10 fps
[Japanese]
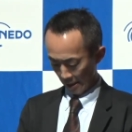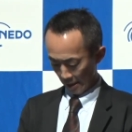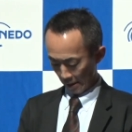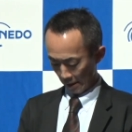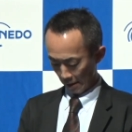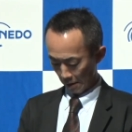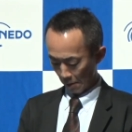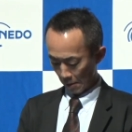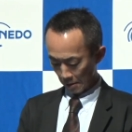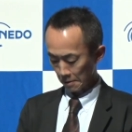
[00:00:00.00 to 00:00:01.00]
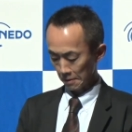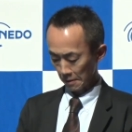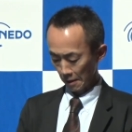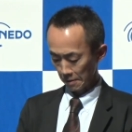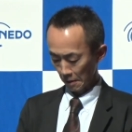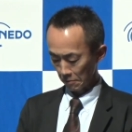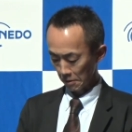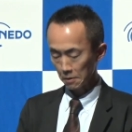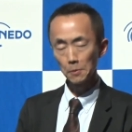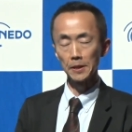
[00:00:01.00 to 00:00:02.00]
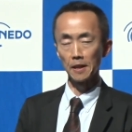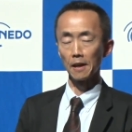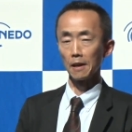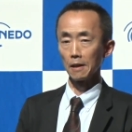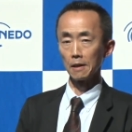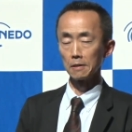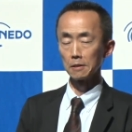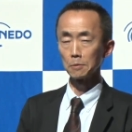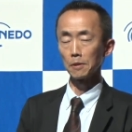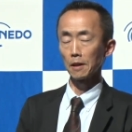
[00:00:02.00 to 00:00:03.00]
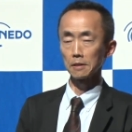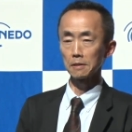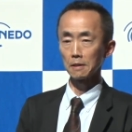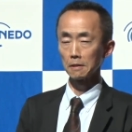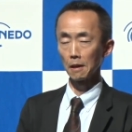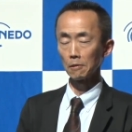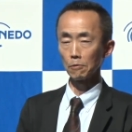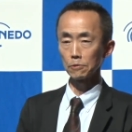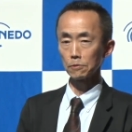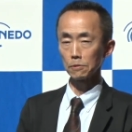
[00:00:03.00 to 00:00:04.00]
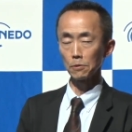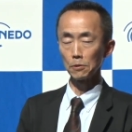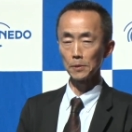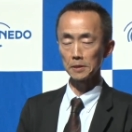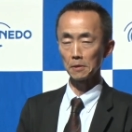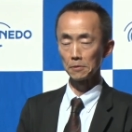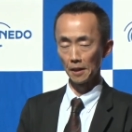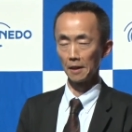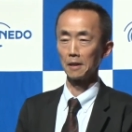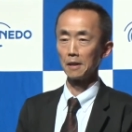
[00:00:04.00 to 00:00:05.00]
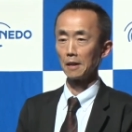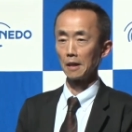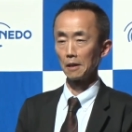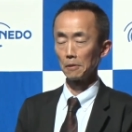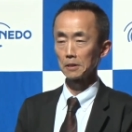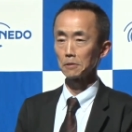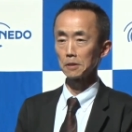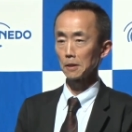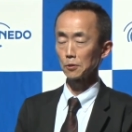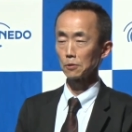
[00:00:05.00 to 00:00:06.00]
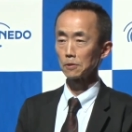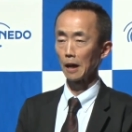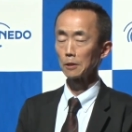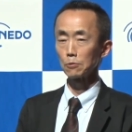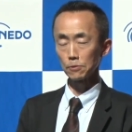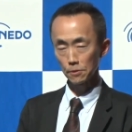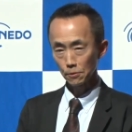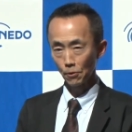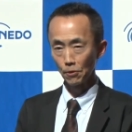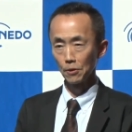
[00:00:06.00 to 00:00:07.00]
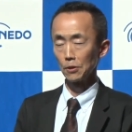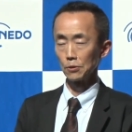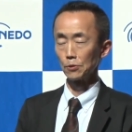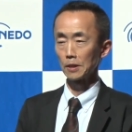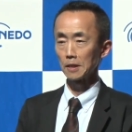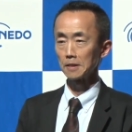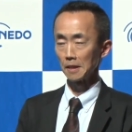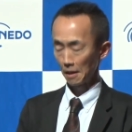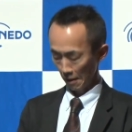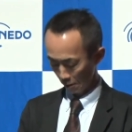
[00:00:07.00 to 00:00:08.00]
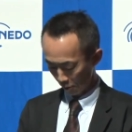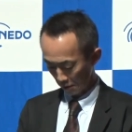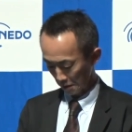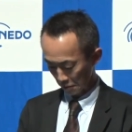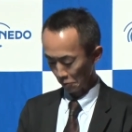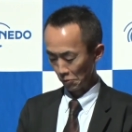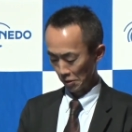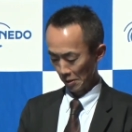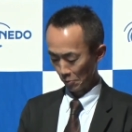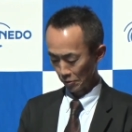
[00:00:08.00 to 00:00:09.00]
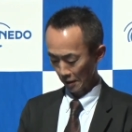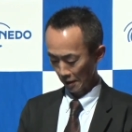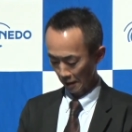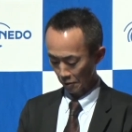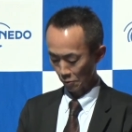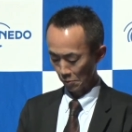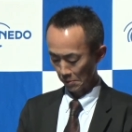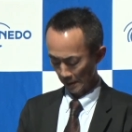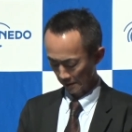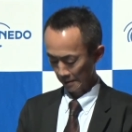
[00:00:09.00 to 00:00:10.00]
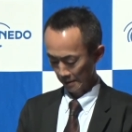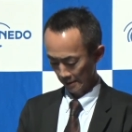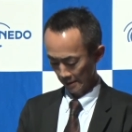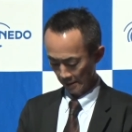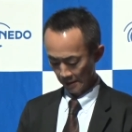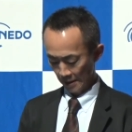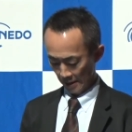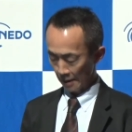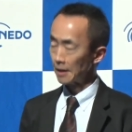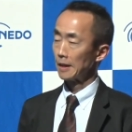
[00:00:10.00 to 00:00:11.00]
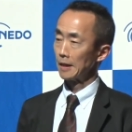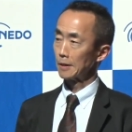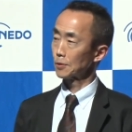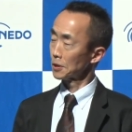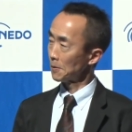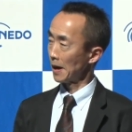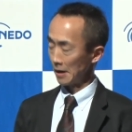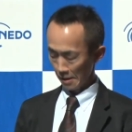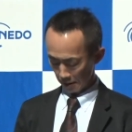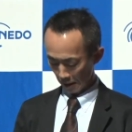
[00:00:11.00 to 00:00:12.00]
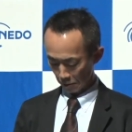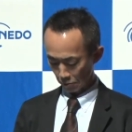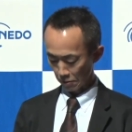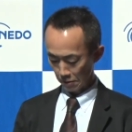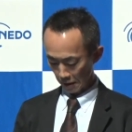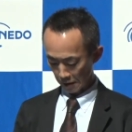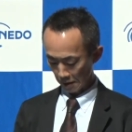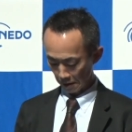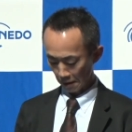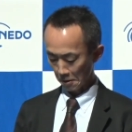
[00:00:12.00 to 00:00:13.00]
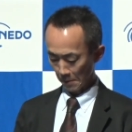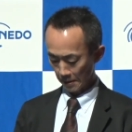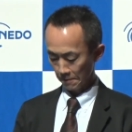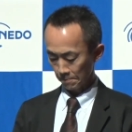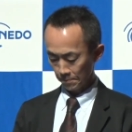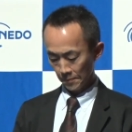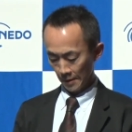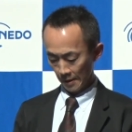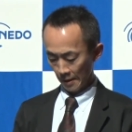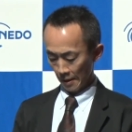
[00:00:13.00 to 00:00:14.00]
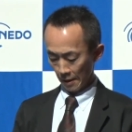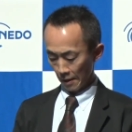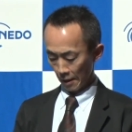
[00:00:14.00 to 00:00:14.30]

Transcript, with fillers: えー、代わりにですね、昨日まで、えー、西村がしっかり原稿を作っておりましたので、えー、私がそれを代読するという形で、えー、ご挨拶を、えー、申し上げたいと思います。えー、それでは代読させていただきます。えー、